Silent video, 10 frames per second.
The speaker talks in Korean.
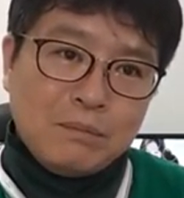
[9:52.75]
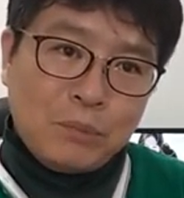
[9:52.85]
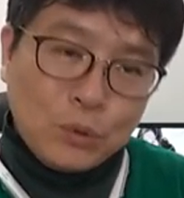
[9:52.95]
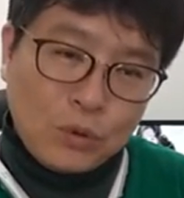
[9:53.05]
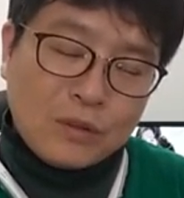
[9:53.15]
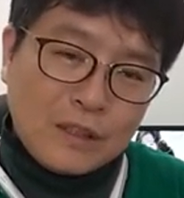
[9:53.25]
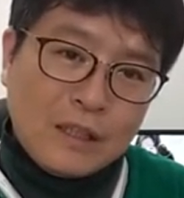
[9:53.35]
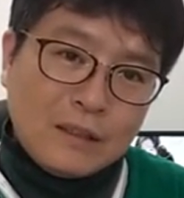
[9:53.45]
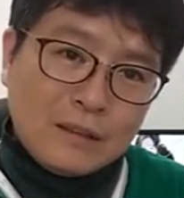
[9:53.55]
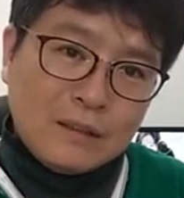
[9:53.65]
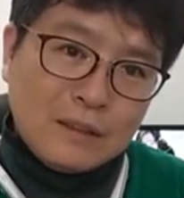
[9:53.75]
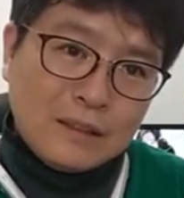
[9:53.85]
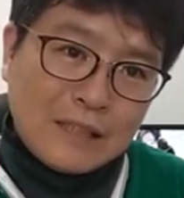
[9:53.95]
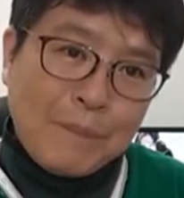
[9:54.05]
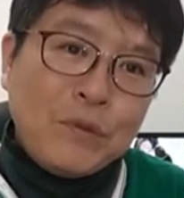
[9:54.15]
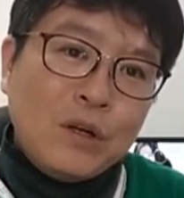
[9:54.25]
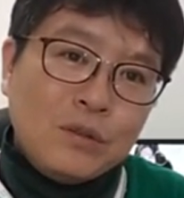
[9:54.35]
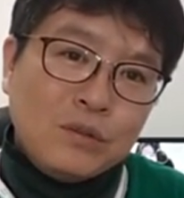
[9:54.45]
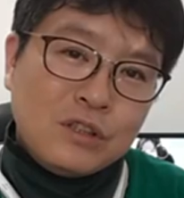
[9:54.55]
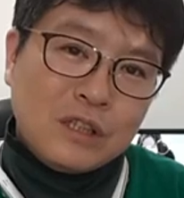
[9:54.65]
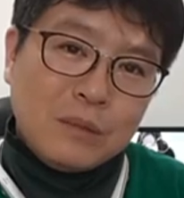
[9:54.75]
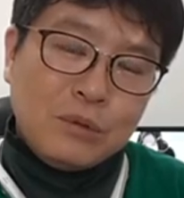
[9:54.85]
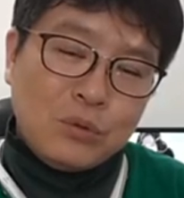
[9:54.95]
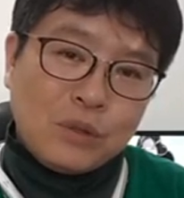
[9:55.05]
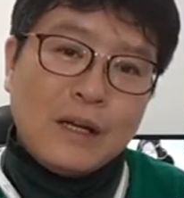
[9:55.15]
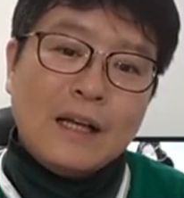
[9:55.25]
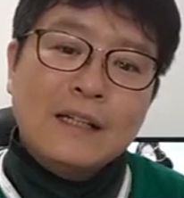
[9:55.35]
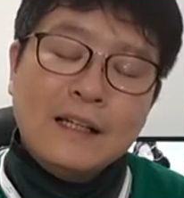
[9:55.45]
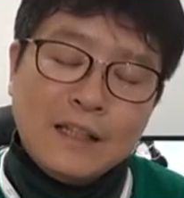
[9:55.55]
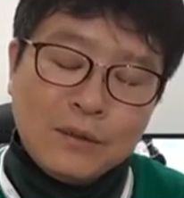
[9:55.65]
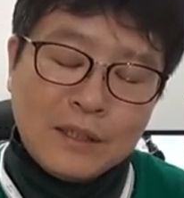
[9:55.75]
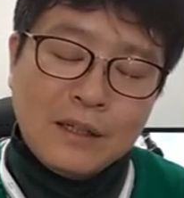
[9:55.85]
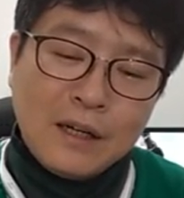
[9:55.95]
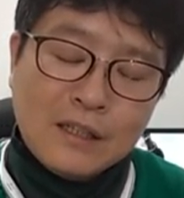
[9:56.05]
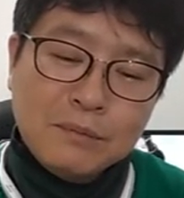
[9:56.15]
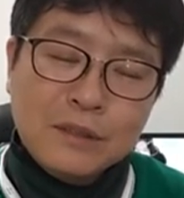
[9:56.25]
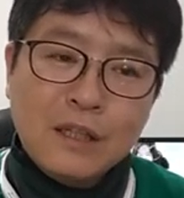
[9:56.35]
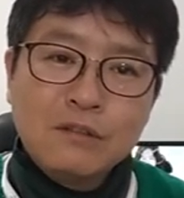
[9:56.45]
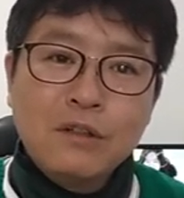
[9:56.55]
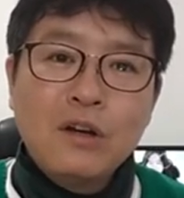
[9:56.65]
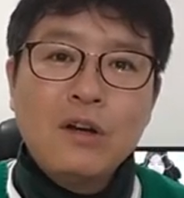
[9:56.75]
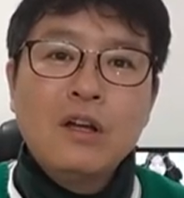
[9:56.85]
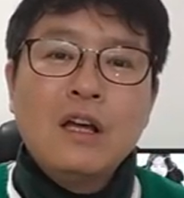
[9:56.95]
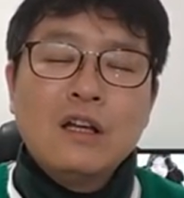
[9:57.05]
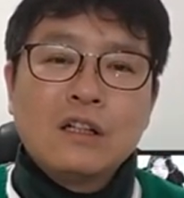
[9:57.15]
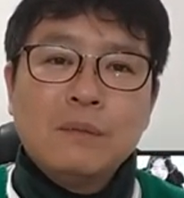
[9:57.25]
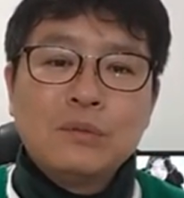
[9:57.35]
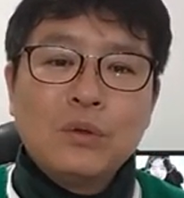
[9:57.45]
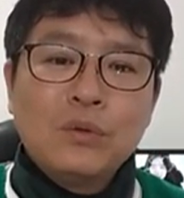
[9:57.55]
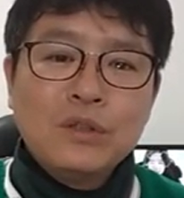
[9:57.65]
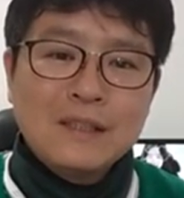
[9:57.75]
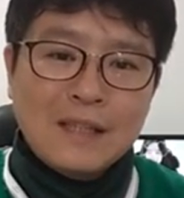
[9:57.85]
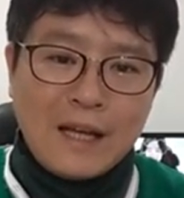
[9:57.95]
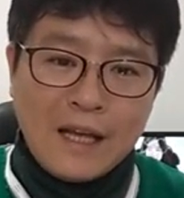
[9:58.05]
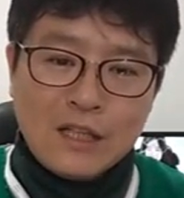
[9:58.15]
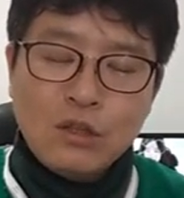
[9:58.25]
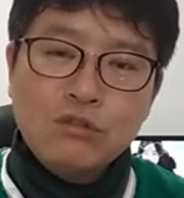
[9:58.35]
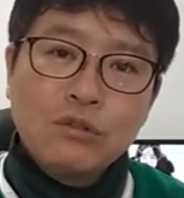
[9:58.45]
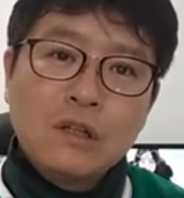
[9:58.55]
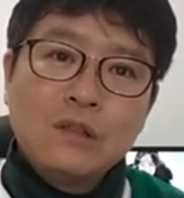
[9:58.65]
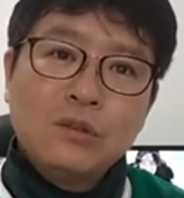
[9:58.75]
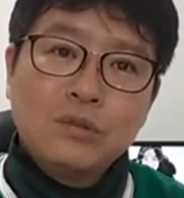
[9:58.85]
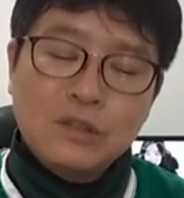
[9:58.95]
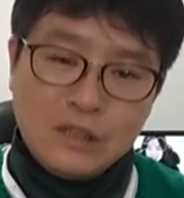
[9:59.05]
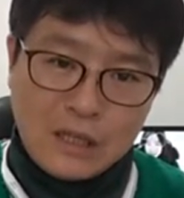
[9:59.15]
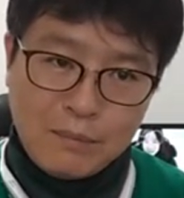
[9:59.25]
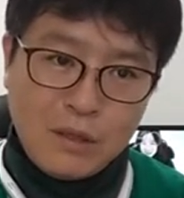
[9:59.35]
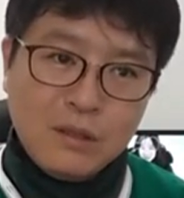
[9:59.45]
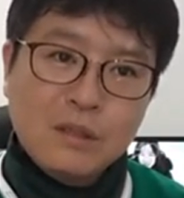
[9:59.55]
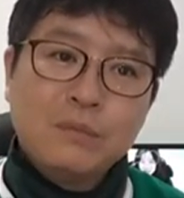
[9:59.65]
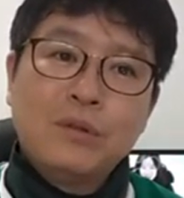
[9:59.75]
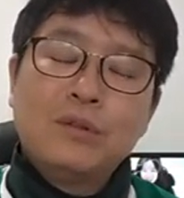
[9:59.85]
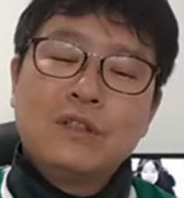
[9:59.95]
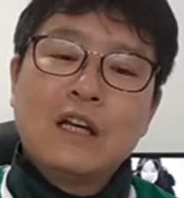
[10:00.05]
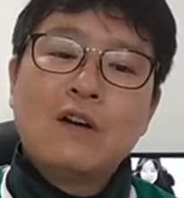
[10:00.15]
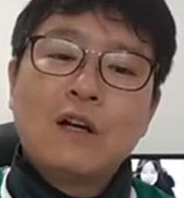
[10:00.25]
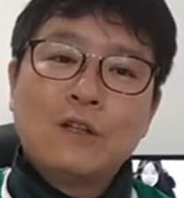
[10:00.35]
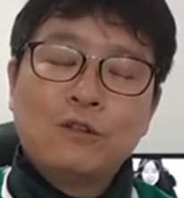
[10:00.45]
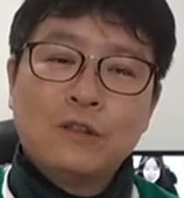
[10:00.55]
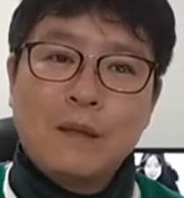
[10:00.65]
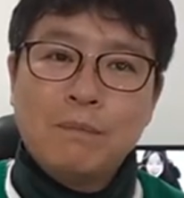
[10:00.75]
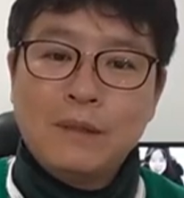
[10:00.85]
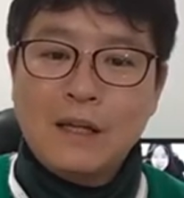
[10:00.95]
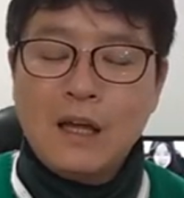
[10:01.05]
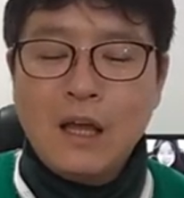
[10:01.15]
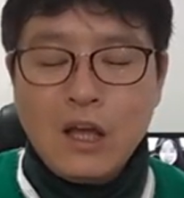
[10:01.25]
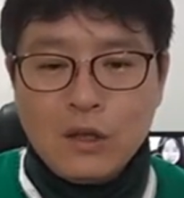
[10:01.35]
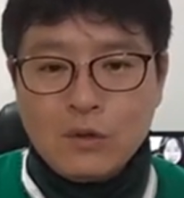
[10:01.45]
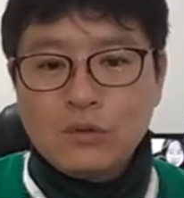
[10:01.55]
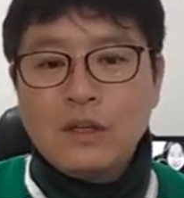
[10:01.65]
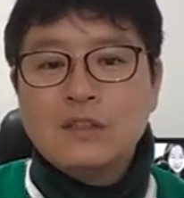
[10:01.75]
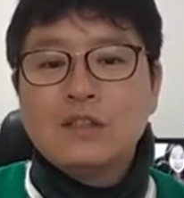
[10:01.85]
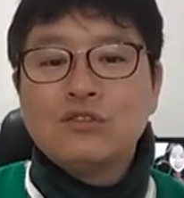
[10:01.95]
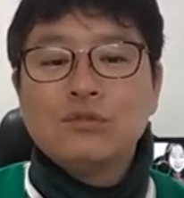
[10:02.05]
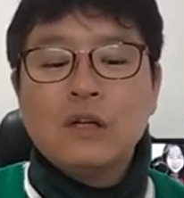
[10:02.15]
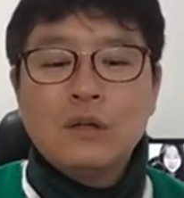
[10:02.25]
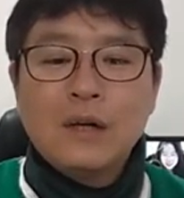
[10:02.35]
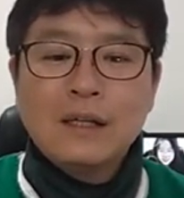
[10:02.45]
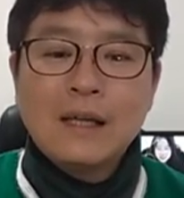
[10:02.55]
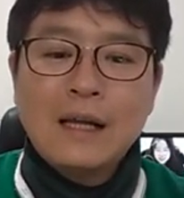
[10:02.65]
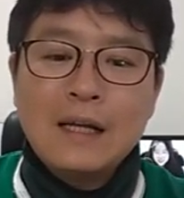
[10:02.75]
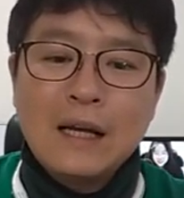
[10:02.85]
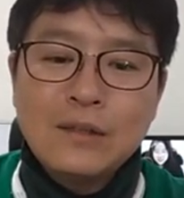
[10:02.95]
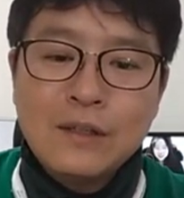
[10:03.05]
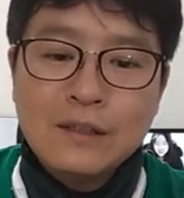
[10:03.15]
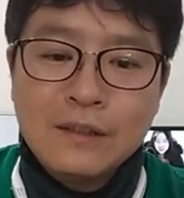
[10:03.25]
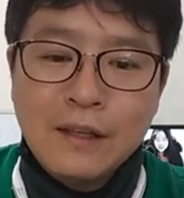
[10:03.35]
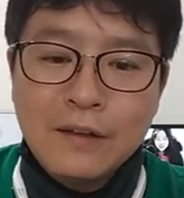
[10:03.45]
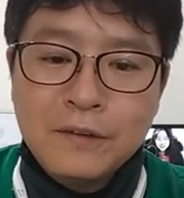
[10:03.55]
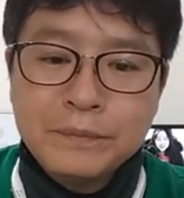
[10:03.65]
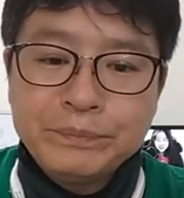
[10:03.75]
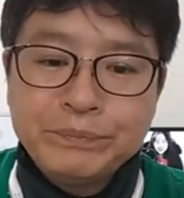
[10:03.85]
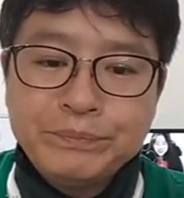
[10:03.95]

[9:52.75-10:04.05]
보통 그냥 3개월 정도 지나면 조깅 가능한다고 생각하시면 되고요. 금속은 4에서 6개월 정도 지나면 금속은 제거하셔도 됩니다. 여기에 이제 추가로 할 게 하나가 더 있는데요.